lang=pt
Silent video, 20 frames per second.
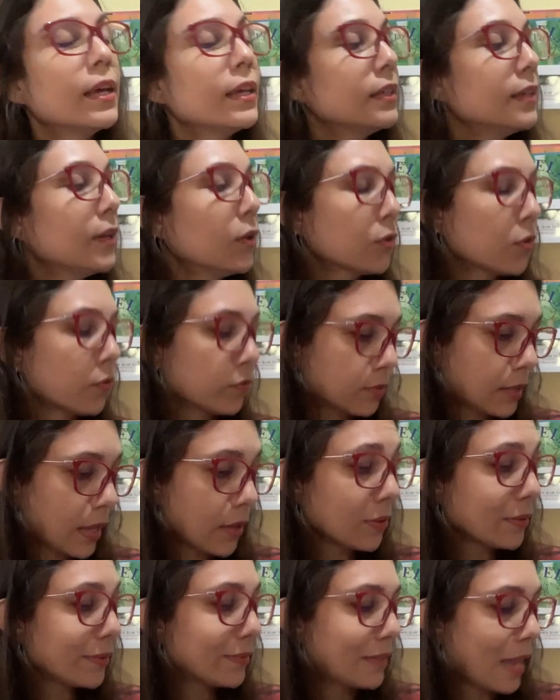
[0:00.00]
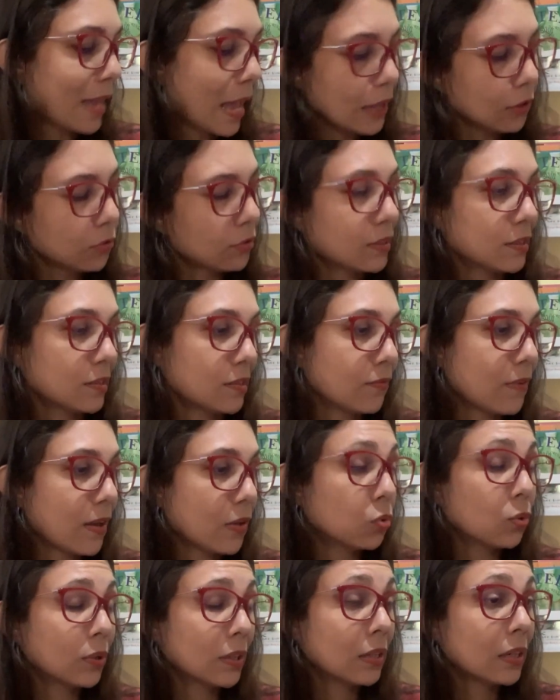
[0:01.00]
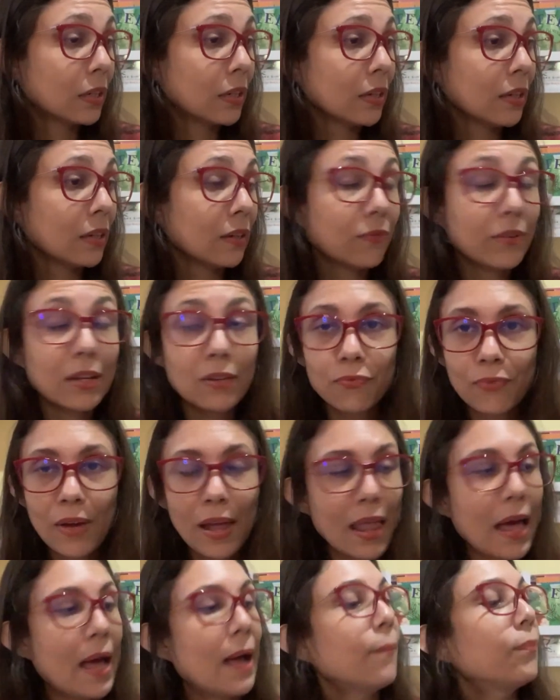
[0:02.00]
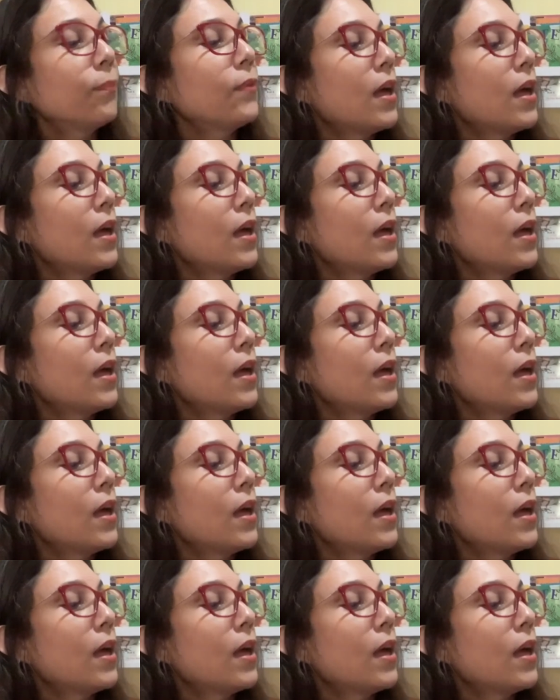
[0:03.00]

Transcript: e eu não tenho ideia do que, se vai, do que vai falar,